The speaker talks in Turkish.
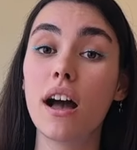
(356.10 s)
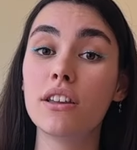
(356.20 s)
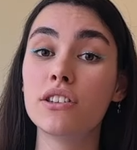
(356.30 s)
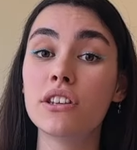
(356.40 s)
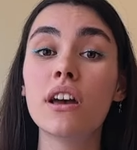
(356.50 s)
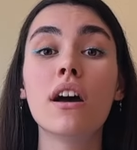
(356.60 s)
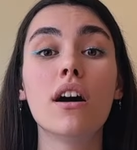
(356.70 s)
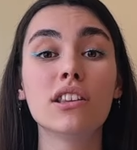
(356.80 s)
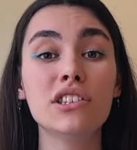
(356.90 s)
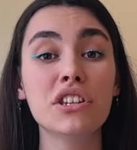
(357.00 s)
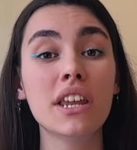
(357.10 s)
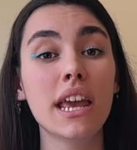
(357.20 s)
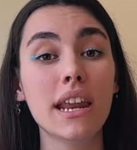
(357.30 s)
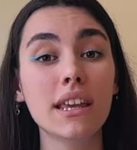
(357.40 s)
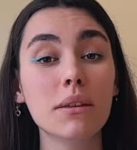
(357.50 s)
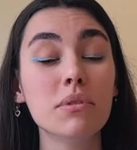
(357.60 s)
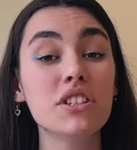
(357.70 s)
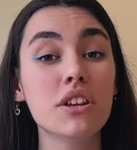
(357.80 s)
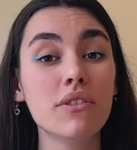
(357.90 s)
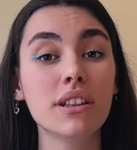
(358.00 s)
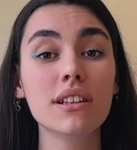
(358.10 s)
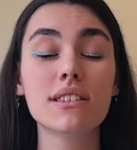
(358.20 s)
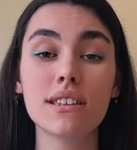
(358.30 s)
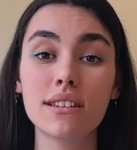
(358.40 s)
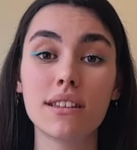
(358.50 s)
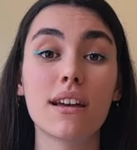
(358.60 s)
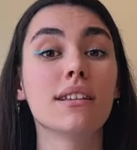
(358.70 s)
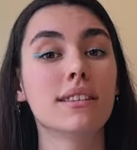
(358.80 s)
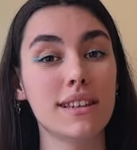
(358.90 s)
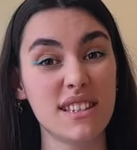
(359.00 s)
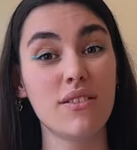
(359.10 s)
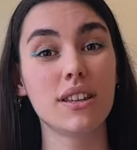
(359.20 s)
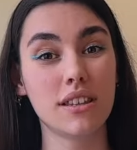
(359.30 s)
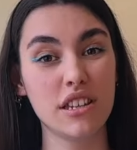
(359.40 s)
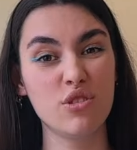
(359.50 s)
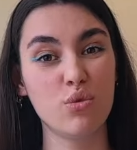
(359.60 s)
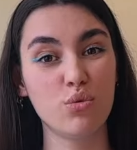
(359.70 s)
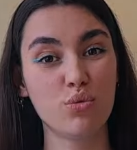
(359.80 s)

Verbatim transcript: Ayrıca atacağın herhangi bir çeviklik zarı da dezavantajlı olur.